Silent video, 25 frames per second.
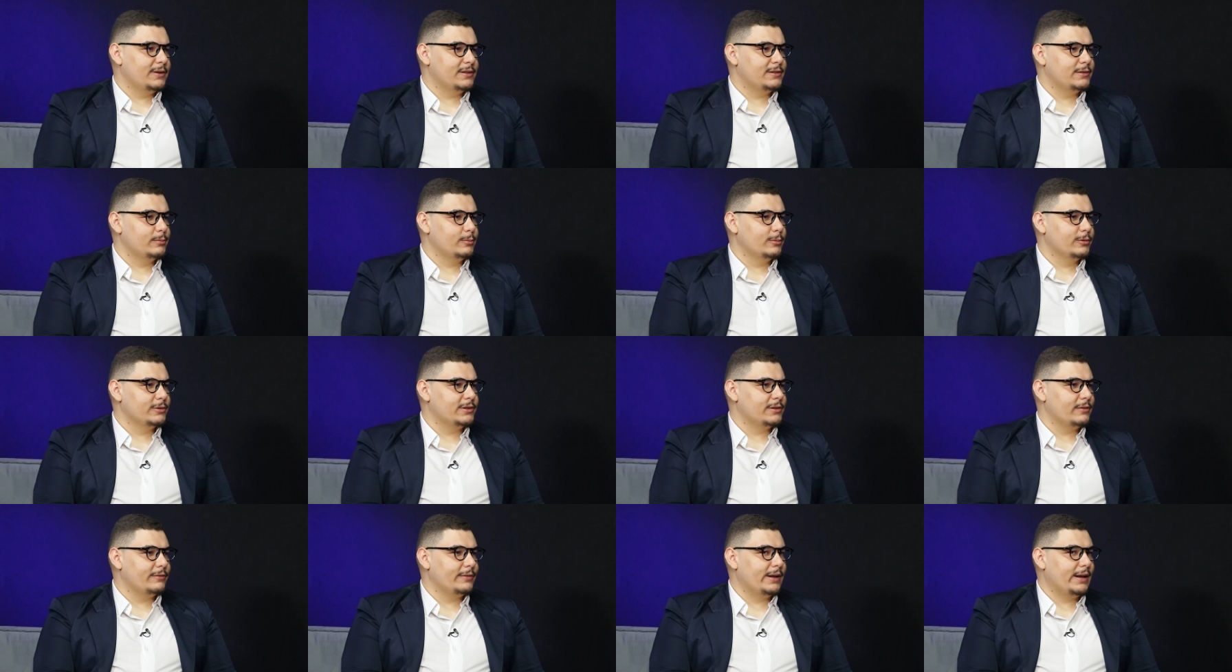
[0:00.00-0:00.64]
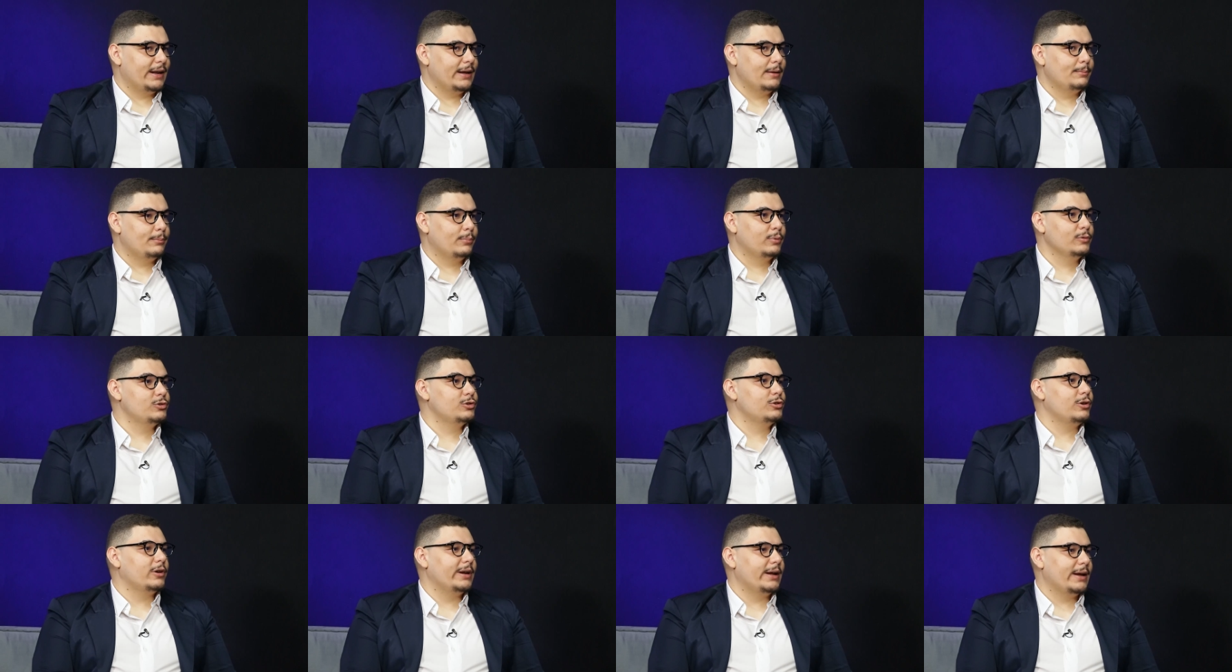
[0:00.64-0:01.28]
Facebook, você vê lá
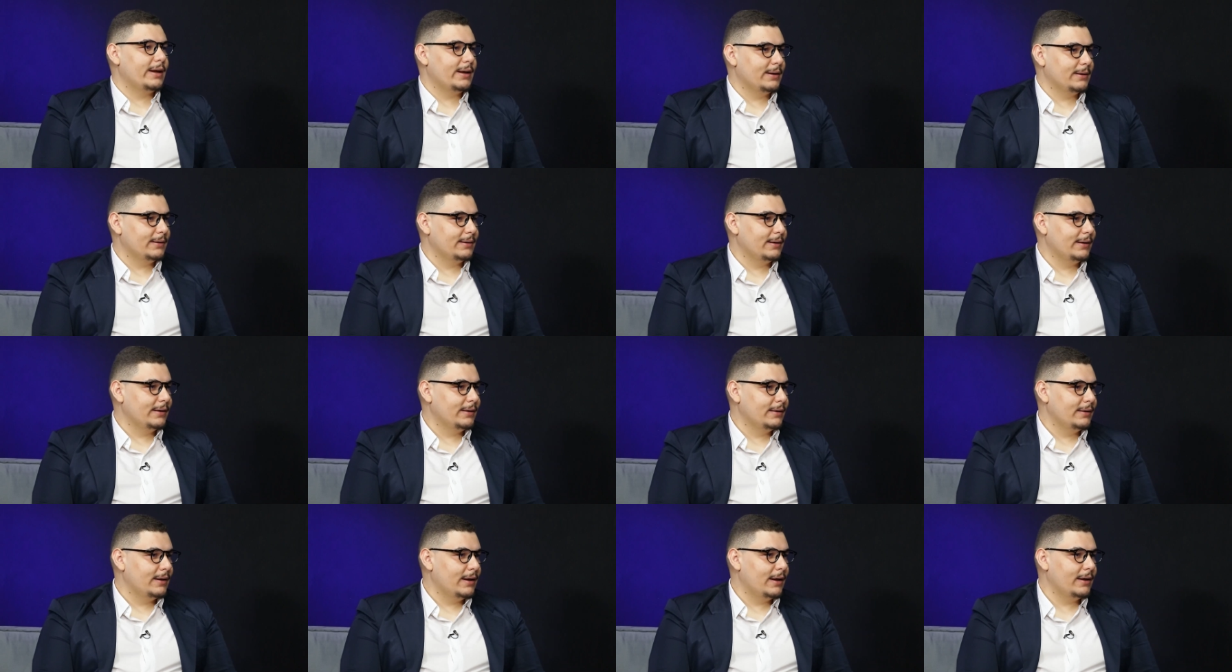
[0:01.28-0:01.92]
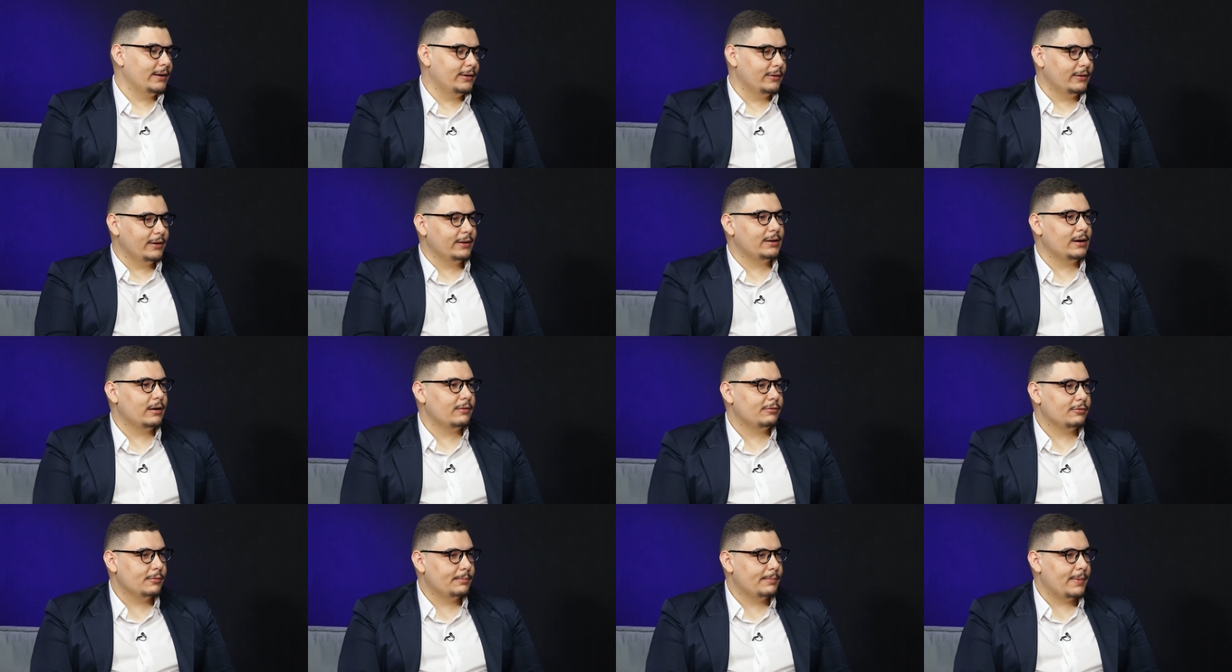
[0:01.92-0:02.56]
impulsionar, né? Aquilo é
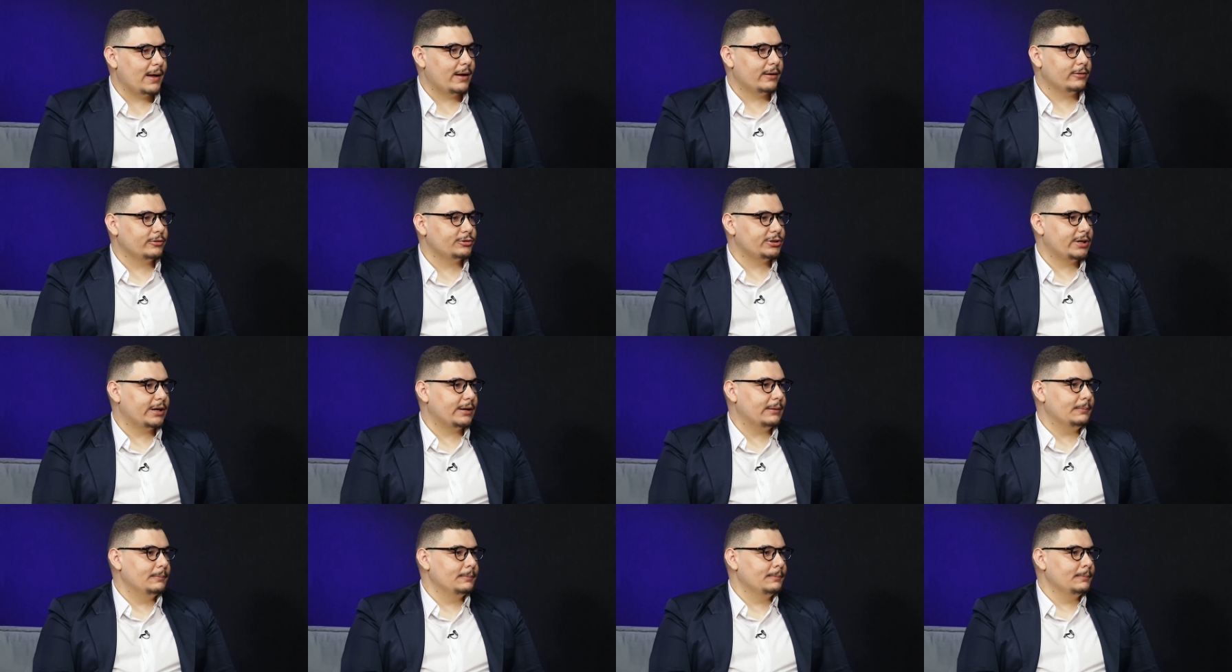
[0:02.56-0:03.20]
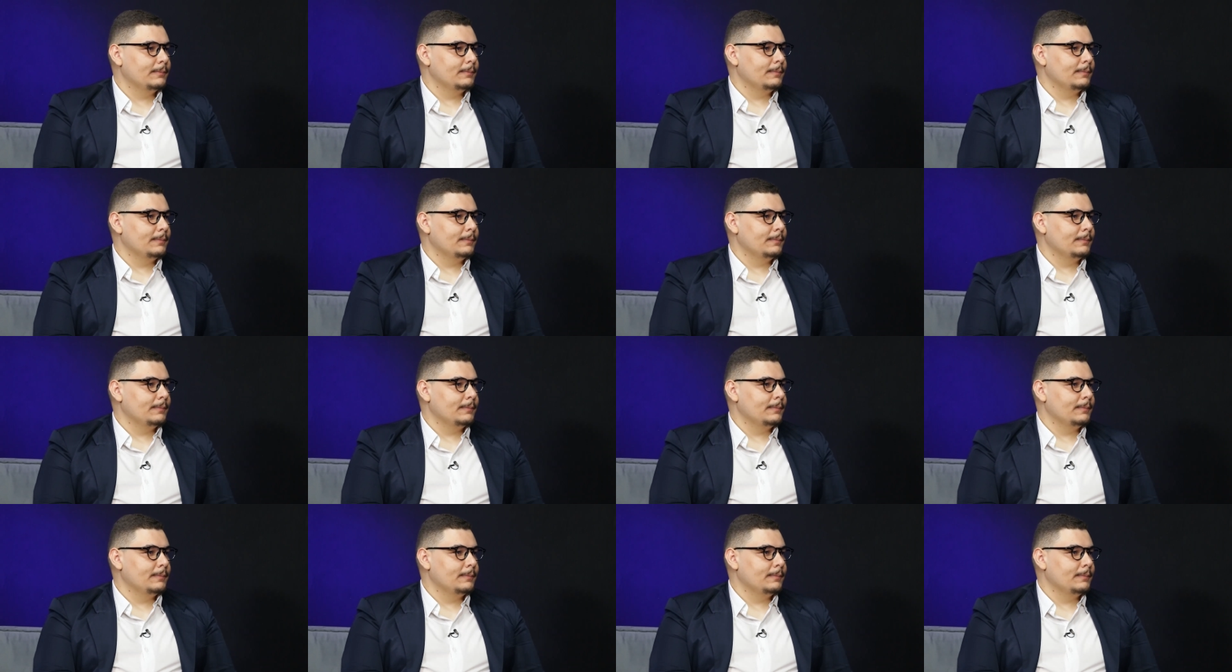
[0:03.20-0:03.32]
tráfego pago já.